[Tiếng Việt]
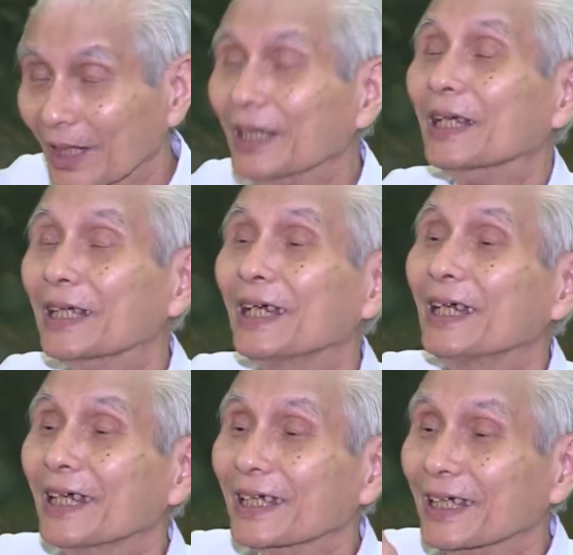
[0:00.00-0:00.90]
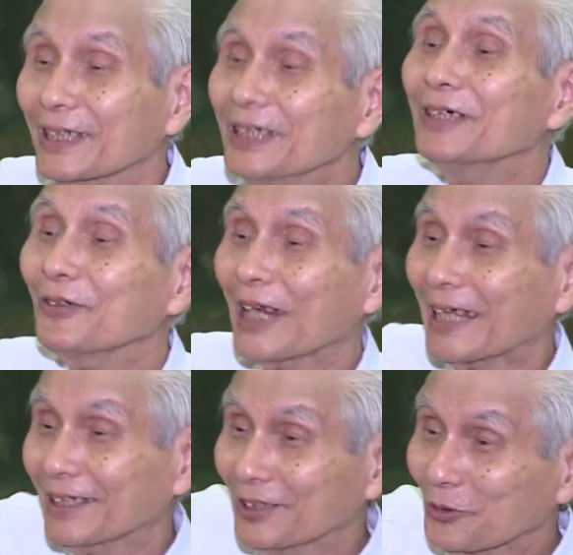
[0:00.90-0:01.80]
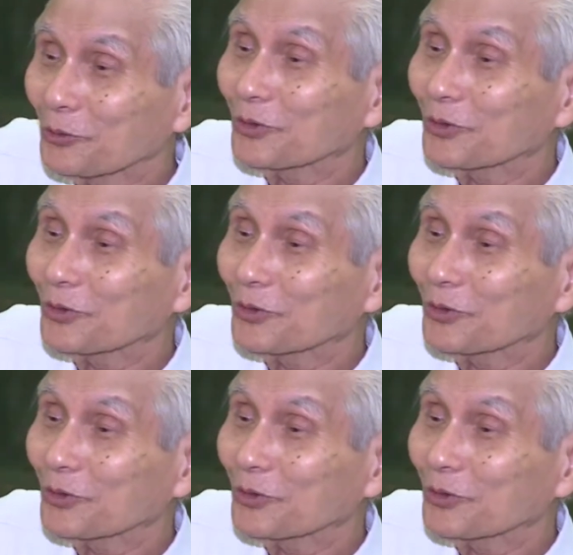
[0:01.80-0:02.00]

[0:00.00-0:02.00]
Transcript: thì, thì, thì thư của đại tướng chúng